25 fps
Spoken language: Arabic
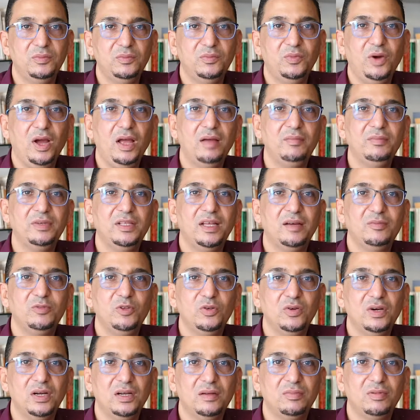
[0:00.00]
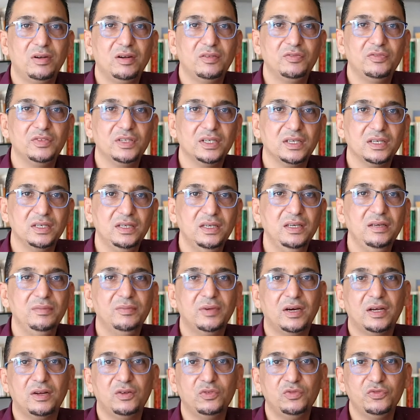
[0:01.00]
محمد عبد الوهاب رفيقي
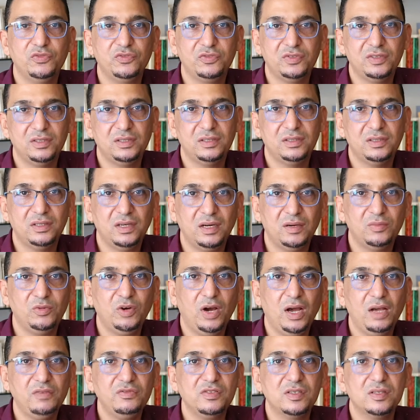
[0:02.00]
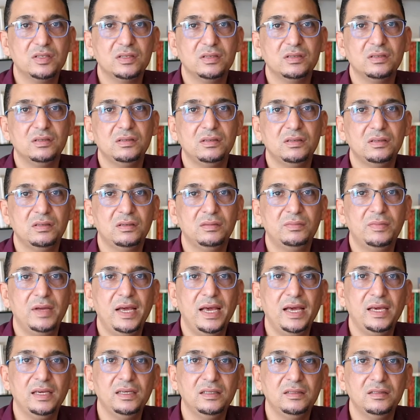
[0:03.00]
معروف آه، ابو حفص آه،
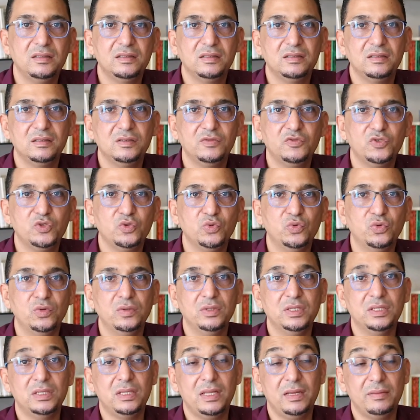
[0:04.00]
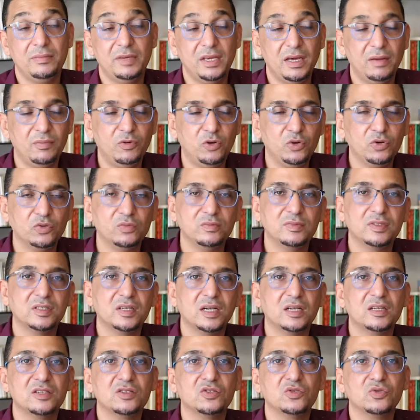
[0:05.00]
باحث في الشؤون الاسلاميه بحكم
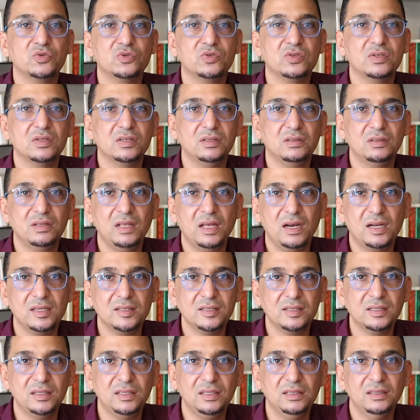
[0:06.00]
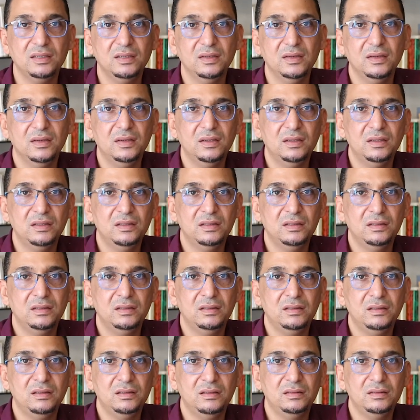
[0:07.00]
التخصص الدراسي
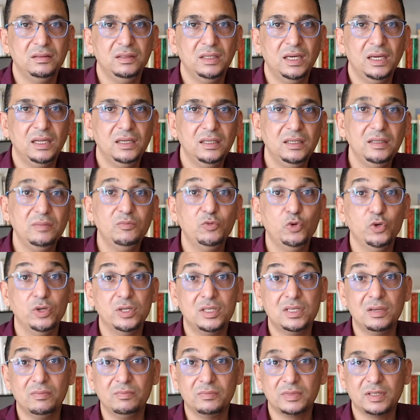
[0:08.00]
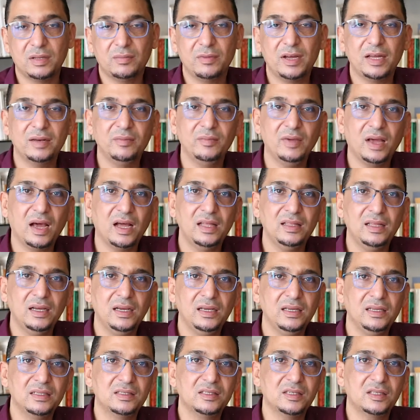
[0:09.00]
آه، ديالي مهتم طبعا
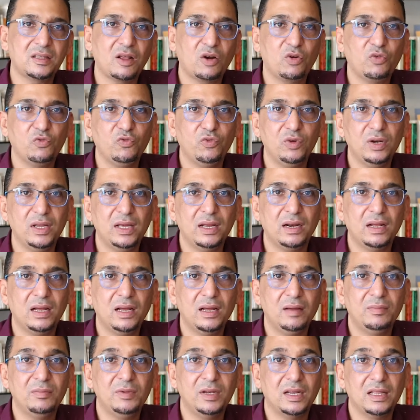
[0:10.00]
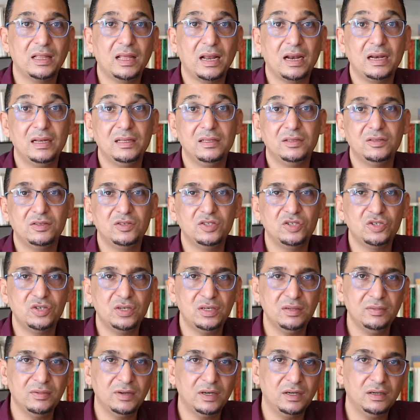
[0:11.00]
بقضايا التطرف والارهاب نظرا
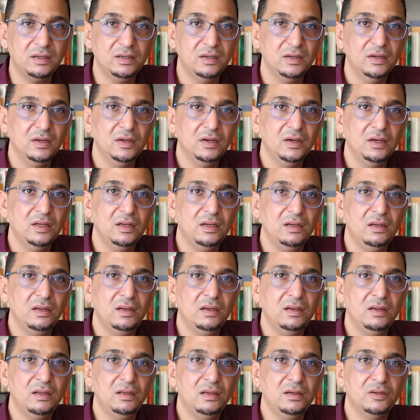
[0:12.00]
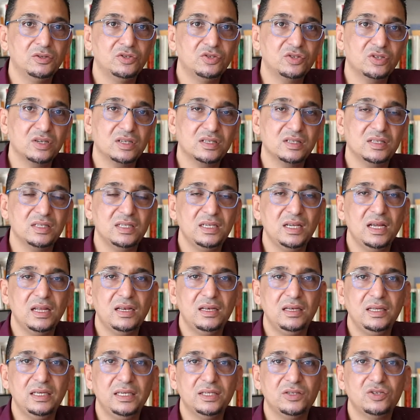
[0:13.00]
للتجربه الشخصيه
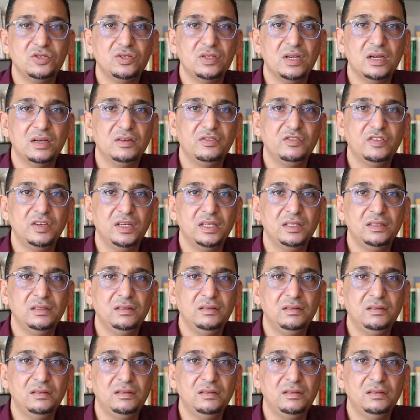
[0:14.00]
اللي عشتها في هذا